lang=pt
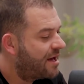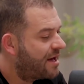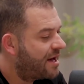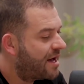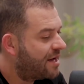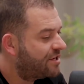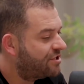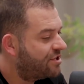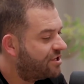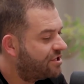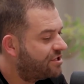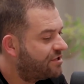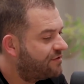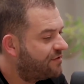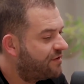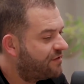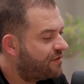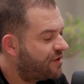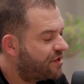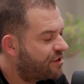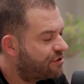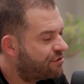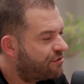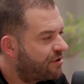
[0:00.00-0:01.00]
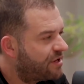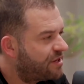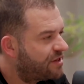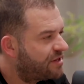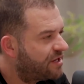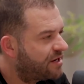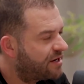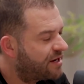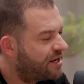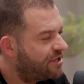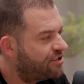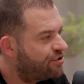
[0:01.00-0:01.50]
A gente vivenciou aí
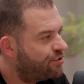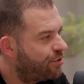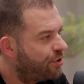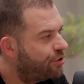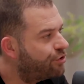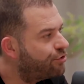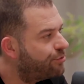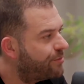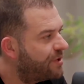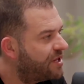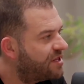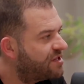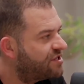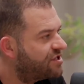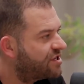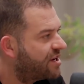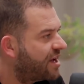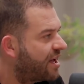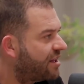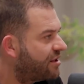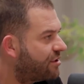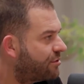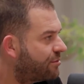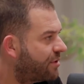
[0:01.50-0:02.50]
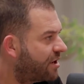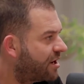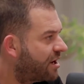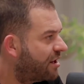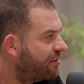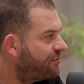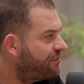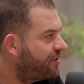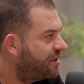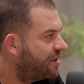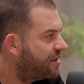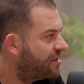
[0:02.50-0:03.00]
cerca de oito meses de queda no
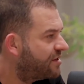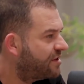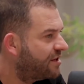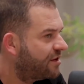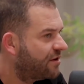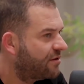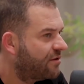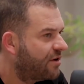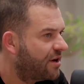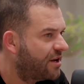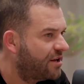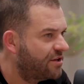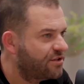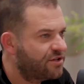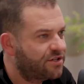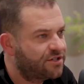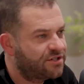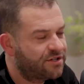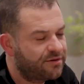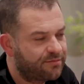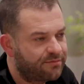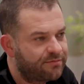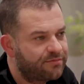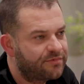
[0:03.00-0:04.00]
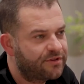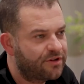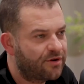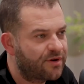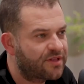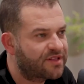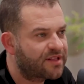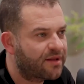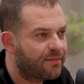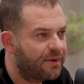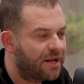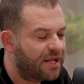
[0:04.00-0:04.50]
mercado financeiro agora e a gente deu uma
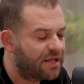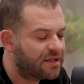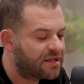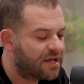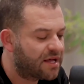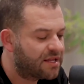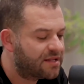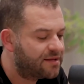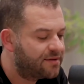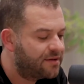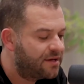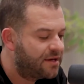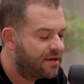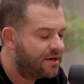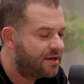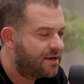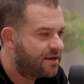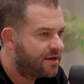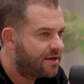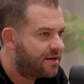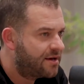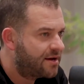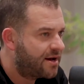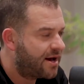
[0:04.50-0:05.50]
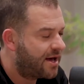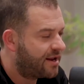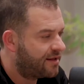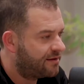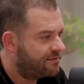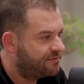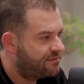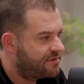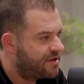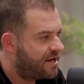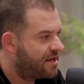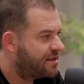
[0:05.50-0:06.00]
estabilizada. Cara,
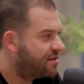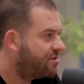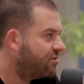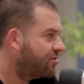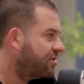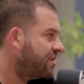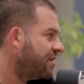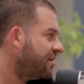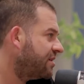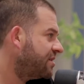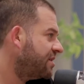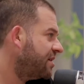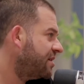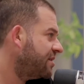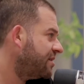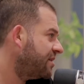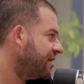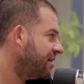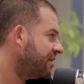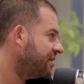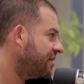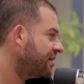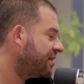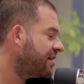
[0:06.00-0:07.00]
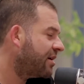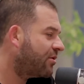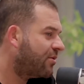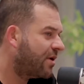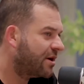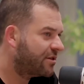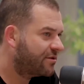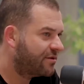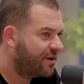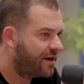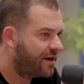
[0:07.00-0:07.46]
tem ação que tá 60 e tá 4